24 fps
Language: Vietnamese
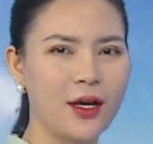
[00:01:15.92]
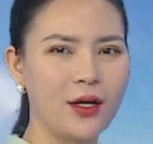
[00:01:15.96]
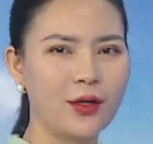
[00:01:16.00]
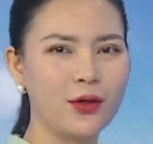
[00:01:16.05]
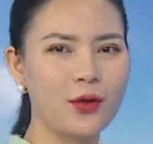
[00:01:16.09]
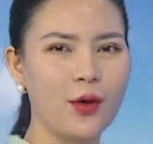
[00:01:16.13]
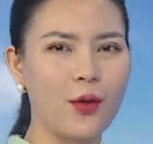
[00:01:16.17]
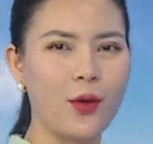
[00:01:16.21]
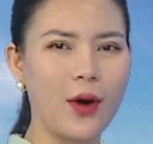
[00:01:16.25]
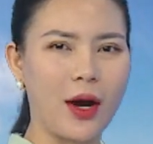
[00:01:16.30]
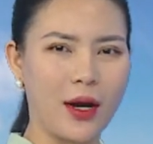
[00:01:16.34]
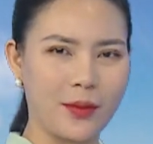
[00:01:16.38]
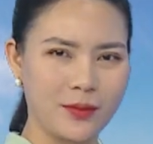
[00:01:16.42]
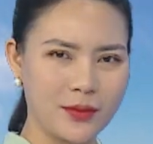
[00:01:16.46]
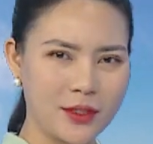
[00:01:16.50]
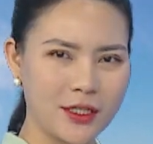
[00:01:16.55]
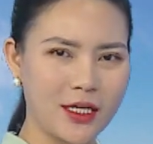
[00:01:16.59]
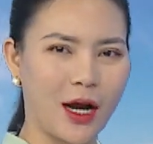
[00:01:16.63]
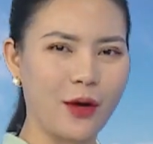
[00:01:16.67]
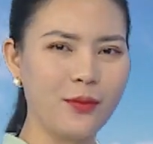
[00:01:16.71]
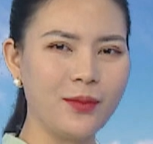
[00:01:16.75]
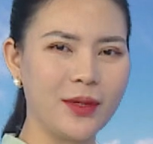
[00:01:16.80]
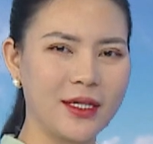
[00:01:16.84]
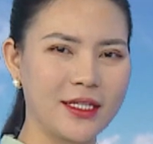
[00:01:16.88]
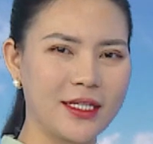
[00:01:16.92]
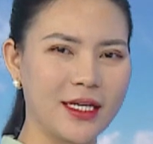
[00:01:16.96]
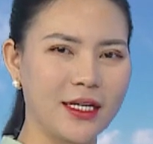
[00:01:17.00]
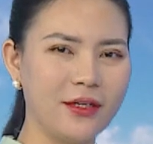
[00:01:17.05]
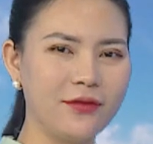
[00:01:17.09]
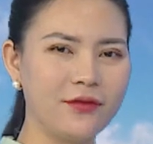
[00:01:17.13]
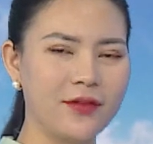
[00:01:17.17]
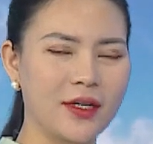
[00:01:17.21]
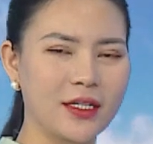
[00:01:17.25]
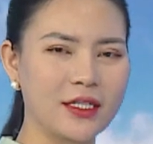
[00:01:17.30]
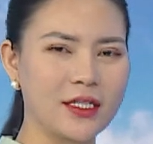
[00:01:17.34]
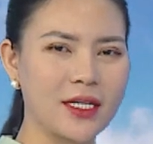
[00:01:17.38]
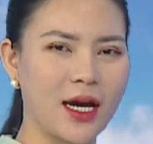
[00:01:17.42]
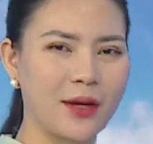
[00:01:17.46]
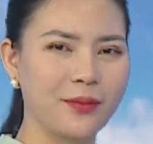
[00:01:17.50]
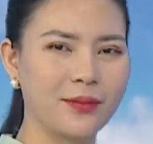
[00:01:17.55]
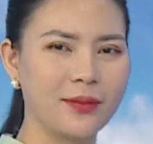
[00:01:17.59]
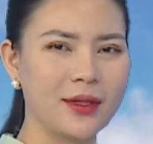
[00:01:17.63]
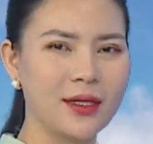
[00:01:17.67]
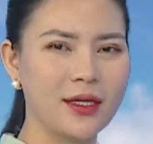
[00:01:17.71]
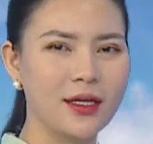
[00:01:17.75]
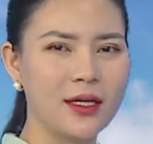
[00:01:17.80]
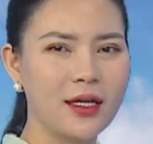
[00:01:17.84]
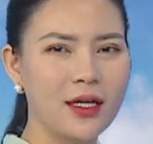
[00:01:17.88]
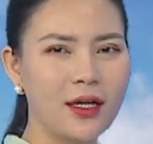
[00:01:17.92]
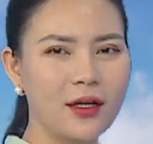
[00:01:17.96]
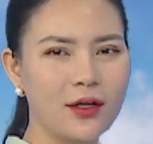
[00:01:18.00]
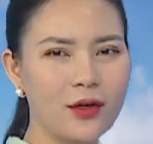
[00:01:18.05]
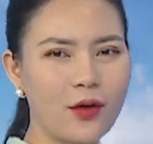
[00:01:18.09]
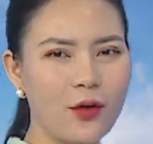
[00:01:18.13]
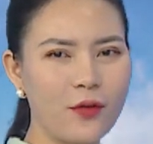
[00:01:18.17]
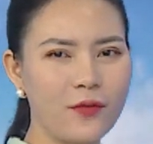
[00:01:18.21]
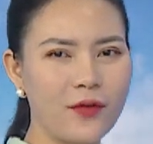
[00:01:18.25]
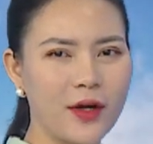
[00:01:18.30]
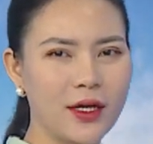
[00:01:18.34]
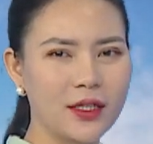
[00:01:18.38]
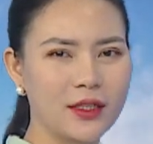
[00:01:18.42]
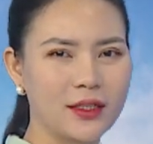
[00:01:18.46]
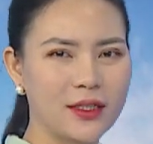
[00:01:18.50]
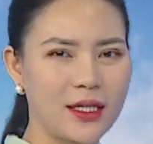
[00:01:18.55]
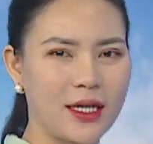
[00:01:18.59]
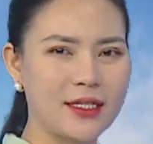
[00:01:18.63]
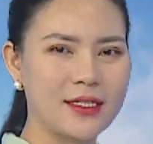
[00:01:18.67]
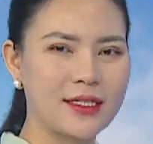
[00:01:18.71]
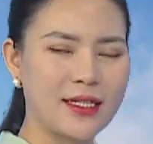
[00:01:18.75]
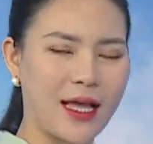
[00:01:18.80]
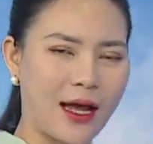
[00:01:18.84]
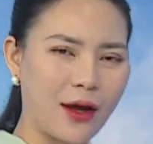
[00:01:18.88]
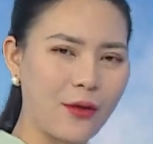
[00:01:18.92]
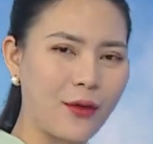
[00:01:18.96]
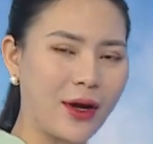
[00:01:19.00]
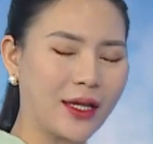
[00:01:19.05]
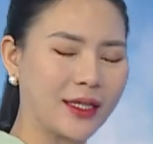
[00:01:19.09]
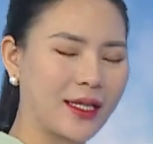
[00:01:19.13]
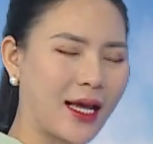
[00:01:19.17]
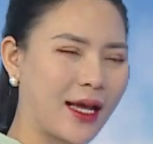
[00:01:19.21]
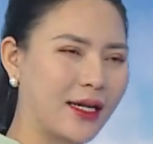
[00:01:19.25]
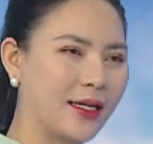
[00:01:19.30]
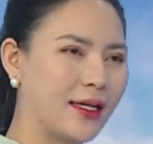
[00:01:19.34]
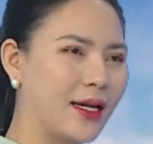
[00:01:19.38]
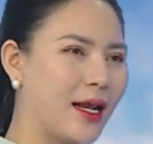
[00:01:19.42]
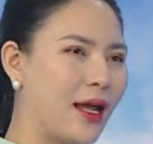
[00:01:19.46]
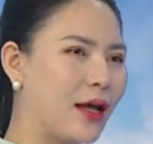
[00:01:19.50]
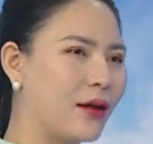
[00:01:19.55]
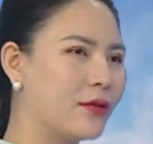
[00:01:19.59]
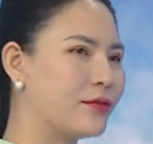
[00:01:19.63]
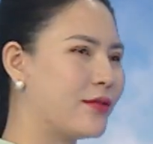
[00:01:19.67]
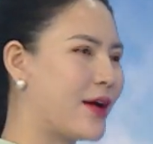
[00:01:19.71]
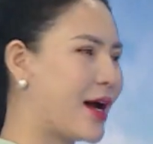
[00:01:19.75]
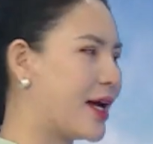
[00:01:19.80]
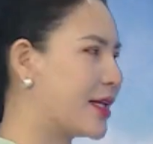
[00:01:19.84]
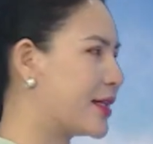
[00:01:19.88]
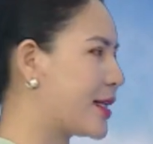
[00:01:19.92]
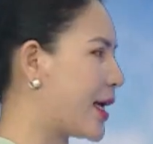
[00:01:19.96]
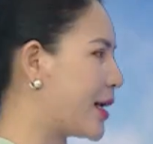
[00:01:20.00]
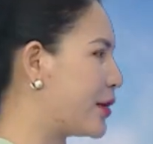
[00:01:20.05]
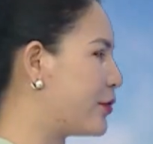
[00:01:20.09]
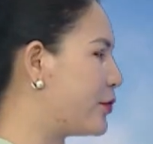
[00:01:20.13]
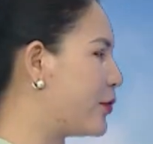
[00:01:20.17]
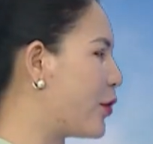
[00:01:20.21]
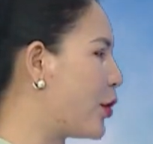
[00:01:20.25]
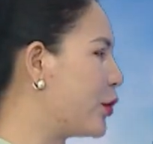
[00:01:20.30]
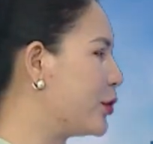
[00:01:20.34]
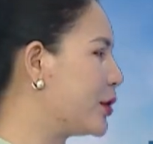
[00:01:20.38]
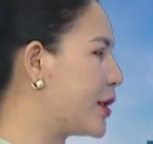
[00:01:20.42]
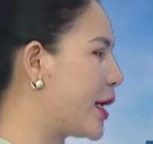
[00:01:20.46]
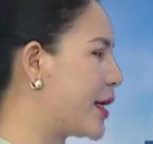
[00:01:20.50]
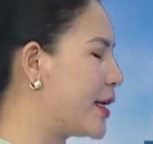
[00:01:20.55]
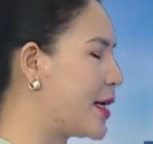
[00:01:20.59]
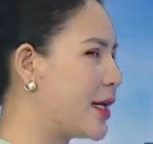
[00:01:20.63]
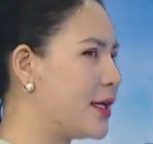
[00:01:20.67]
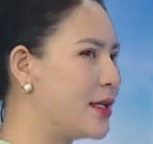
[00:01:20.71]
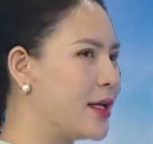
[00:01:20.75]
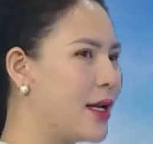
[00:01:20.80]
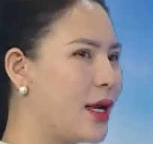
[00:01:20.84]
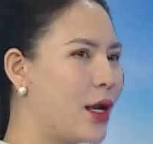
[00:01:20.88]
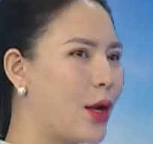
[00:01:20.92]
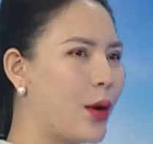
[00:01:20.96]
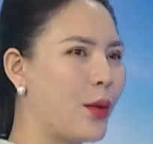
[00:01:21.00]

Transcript: độ ẩm sáu mươi chín phần trăm. Khu vực thị xã Hòa Thành và thành phố Tây Ninh,